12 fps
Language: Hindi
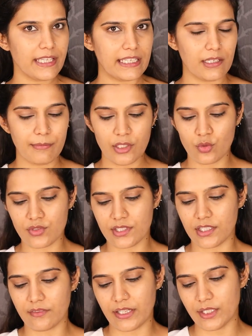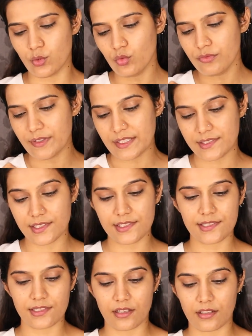के लिए मैं यूज़ करने वाली हूँ
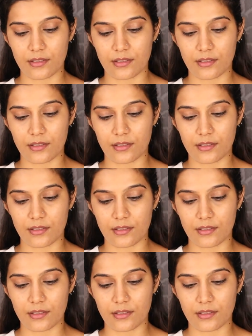फेसेस